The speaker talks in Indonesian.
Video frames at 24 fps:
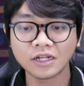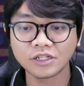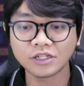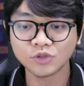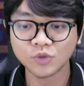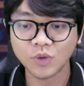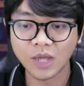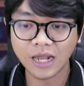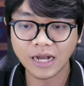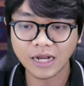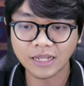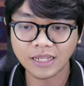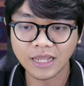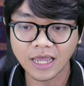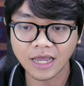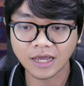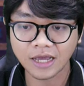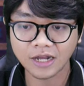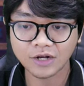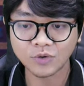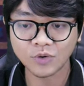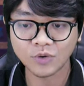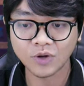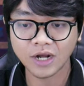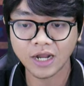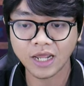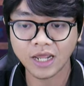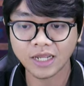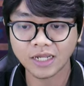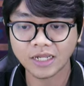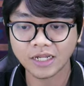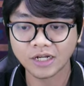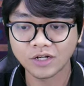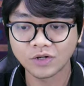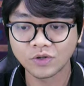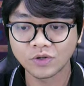Ini suaranya akan gue
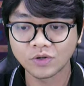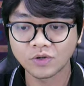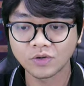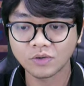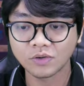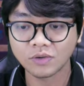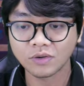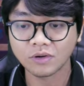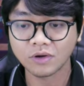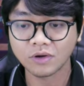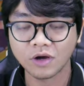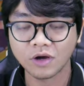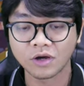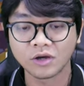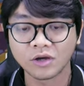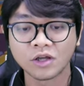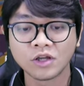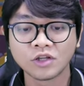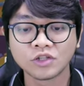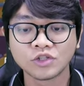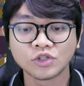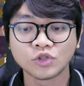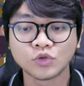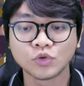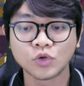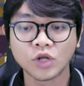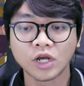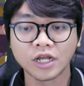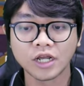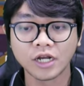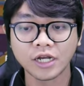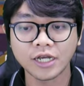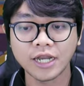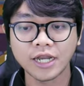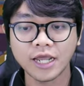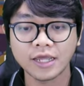naikin dulu. Oh, sudah
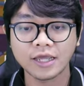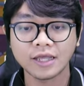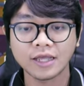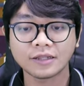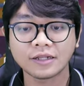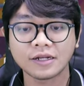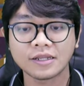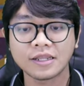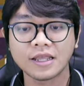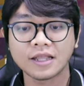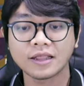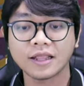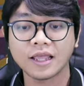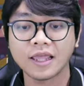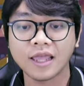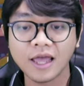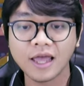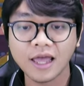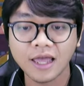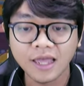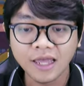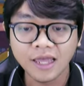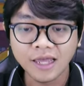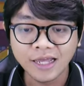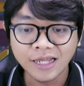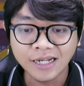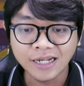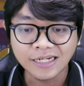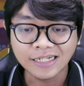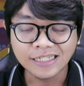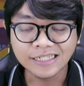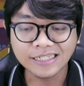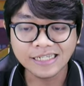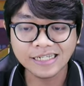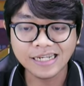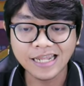gede ya ternyata ya.
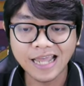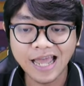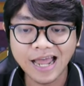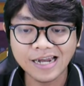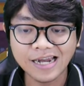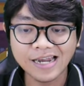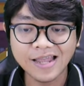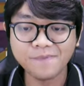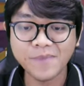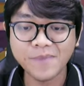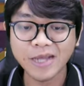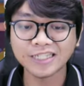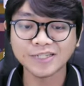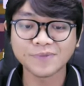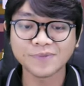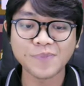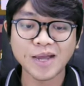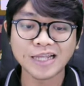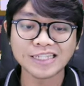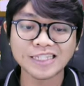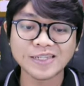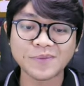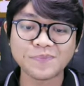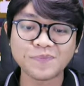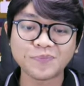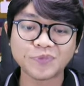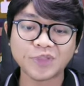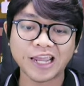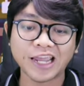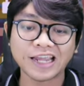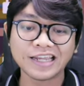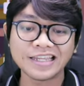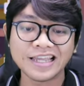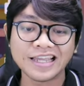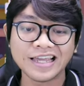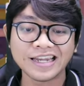Di sini ada macam-macam
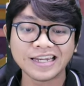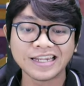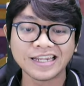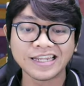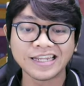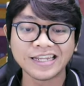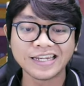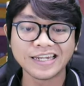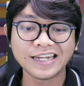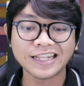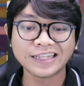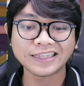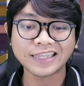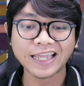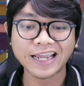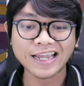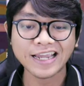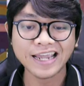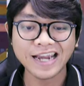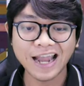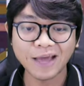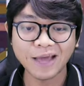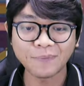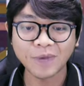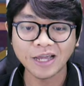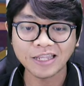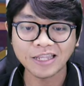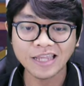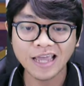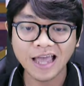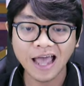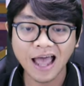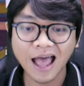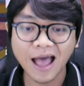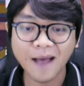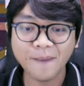tanknya nih. Ini tanknya
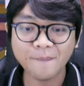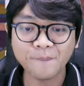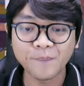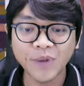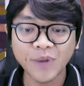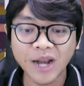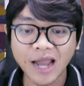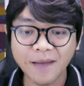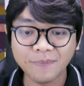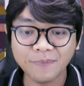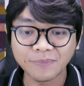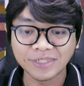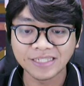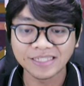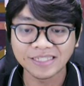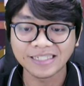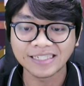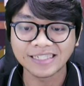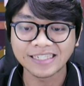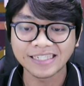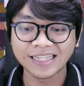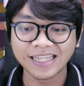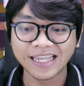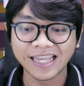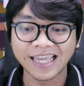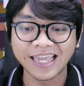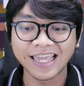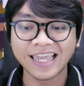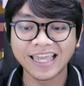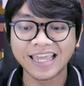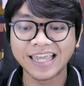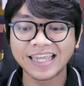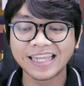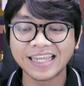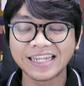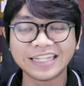namanya Abrams.
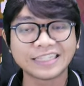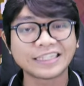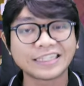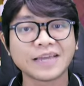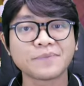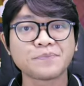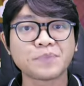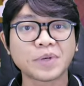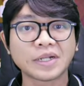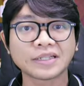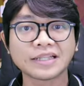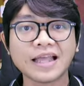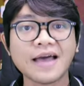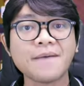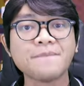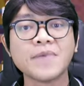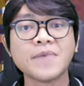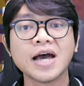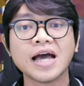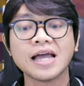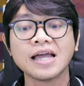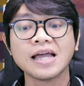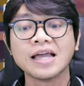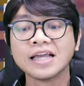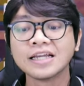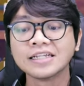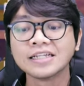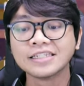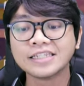Eh, ini tank pertama.